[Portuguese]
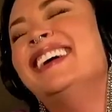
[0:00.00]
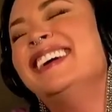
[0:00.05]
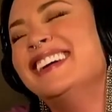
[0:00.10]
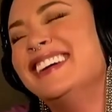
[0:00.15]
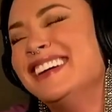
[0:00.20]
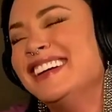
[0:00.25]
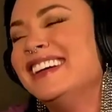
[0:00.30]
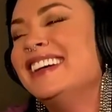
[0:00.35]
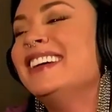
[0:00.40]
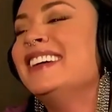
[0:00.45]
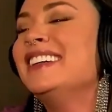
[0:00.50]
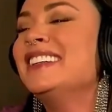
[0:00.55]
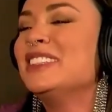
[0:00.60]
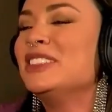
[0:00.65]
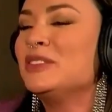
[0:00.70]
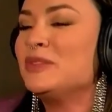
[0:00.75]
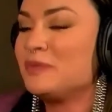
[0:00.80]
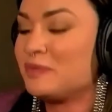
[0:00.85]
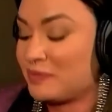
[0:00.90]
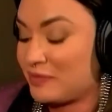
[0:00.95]
Não lança
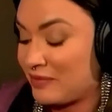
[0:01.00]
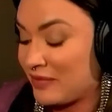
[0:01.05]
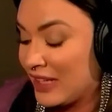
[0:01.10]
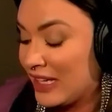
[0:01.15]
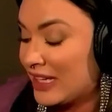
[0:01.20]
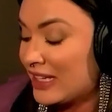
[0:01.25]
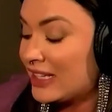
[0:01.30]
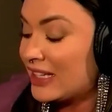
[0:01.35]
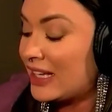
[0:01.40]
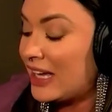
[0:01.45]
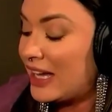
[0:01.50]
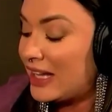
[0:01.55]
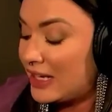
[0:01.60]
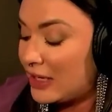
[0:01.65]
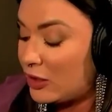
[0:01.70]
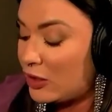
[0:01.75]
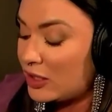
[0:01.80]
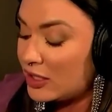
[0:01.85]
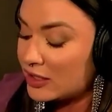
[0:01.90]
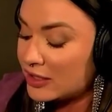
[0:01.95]
as coisas. Cara. Não, o
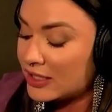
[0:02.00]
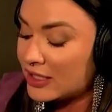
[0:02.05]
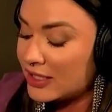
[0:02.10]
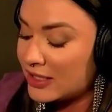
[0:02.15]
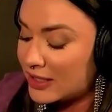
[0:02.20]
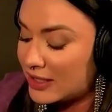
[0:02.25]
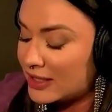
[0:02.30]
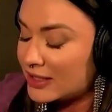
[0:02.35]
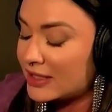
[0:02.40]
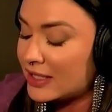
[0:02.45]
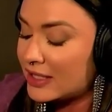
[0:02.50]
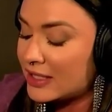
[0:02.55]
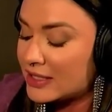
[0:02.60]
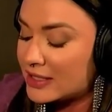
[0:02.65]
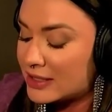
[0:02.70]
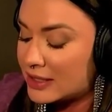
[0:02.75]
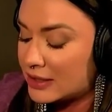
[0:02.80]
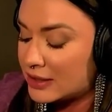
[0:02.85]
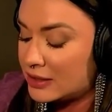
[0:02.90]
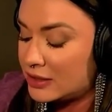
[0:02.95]
que, que você que, encontrou? que
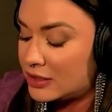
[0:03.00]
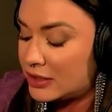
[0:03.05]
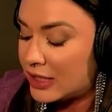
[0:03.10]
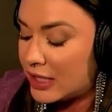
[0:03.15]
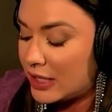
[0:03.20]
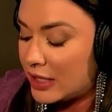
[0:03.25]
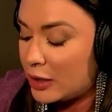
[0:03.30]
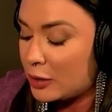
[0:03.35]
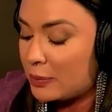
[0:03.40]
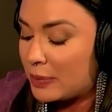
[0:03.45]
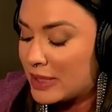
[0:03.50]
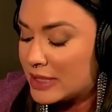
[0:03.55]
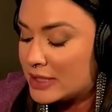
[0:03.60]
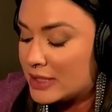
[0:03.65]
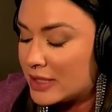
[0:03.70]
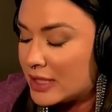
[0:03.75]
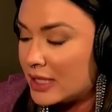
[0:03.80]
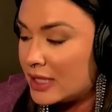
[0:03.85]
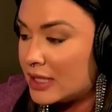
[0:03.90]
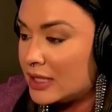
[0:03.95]
interessante, né? Eu
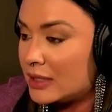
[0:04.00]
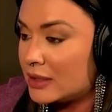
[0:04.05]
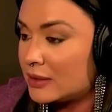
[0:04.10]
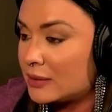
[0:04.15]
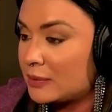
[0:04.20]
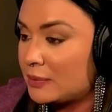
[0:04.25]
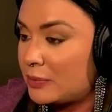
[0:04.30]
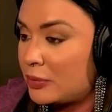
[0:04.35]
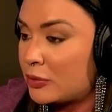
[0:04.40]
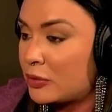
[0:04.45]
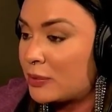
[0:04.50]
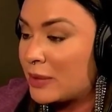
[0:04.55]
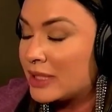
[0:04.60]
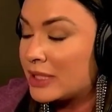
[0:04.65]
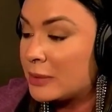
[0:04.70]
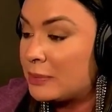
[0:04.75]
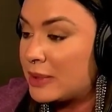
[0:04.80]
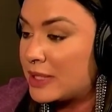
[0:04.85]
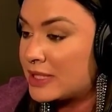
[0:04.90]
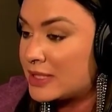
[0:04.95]
passei por uma
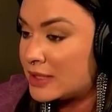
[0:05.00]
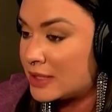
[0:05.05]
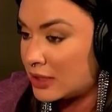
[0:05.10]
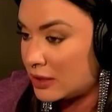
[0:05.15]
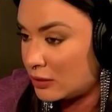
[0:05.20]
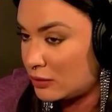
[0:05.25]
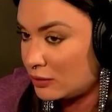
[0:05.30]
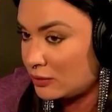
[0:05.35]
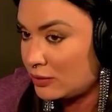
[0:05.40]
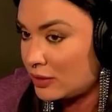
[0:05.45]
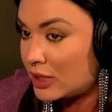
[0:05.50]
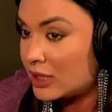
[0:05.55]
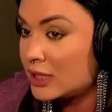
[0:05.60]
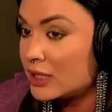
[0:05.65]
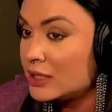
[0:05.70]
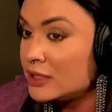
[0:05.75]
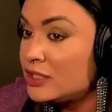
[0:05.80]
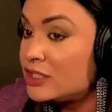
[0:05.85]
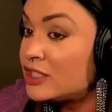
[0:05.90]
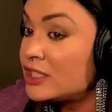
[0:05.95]
depressão
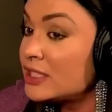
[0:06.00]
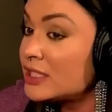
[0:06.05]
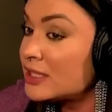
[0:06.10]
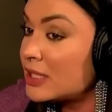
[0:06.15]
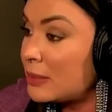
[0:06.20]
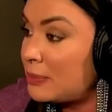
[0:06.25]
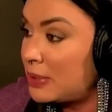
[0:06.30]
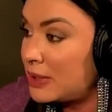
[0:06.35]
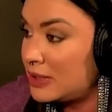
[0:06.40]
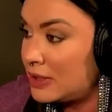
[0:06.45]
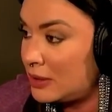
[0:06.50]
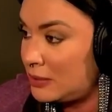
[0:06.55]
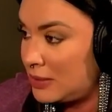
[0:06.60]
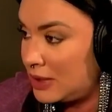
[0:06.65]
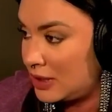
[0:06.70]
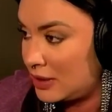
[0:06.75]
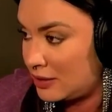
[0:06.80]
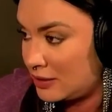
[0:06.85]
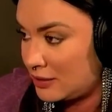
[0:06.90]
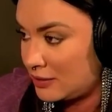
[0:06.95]
antes da
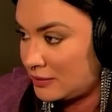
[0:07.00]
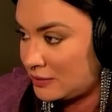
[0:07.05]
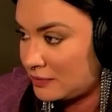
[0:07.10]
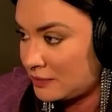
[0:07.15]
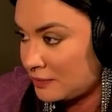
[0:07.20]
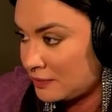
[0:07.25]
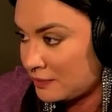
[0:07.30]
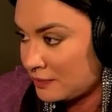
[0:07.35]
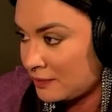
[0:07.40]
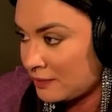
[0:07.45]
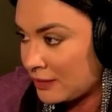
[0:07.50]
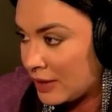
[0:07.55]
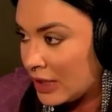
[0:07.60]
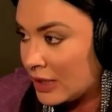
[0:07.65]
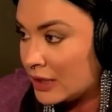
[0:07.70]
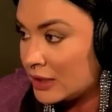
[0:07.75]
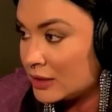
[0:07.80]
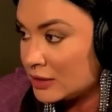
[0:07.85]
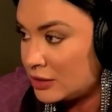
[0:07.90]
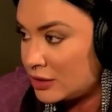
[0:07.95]
pandemia
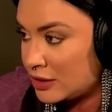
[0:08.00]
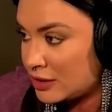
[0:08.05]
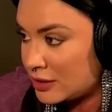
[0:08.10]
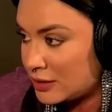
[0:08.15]
antes. Você